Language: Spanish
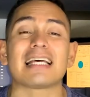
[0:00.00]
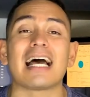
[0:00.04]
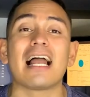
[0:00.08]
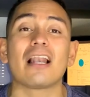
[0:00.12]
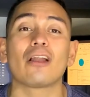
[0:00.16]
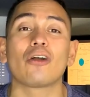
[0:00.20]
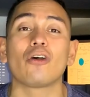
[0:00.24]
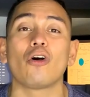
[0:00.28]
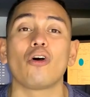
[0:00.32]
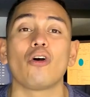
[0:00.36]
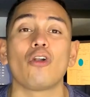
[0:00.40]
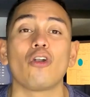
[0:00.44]

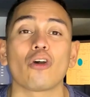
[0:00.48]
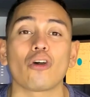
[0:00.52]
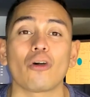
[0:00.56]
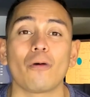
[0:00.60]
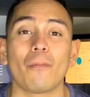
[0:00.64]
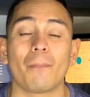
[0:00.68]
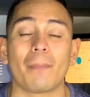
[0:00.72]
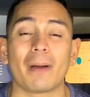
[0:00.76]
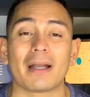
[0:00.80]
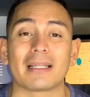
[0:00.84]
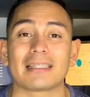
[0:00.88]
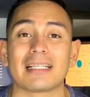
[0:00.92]
algo o lo
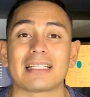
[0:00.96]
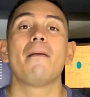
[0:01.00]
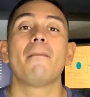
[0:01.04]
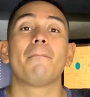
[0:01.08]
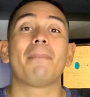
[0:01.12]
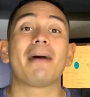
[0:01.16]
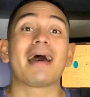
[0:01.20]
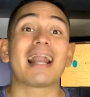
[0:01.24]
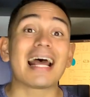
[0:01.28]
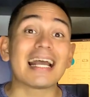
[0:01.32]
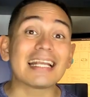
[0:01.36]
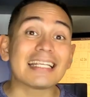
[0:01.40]
compartas
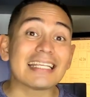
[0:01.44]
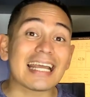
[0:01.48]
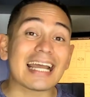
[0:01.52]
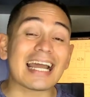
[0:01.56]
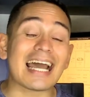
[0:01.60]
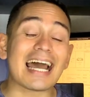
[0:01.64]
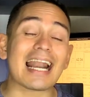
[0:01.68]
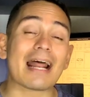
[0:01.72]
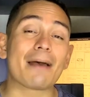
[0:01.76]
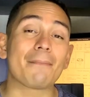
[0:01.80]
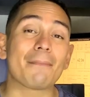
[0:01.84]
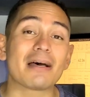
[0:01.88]
para
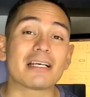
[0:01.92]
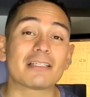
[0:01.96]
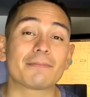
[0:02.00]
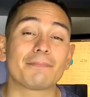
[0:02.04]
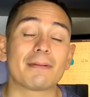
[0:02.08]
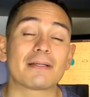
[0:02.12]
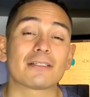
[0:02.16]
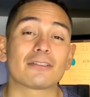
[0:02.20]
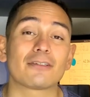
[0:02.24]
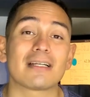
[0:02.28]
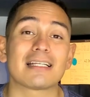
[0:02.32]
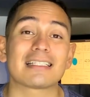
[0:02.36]
llegar a más
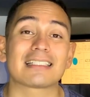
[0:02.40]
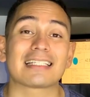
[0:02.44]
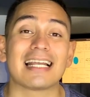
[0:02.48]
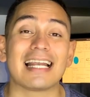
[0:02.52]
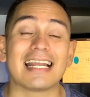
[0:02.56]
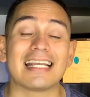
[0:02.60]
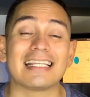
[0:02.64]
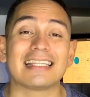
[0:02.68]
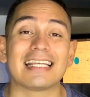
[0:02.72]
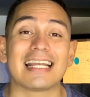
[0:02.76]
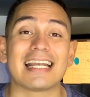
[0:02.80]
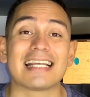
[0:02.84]
personas que
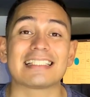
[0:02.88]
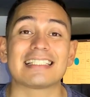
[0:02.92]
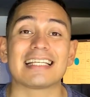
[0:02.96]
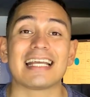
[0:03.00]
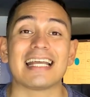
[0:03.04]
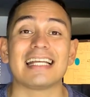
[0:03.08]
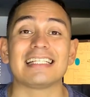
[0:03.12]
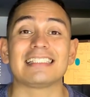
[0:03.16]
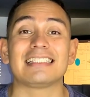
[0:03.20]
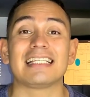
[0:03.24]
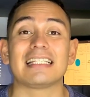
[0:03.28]
le interese este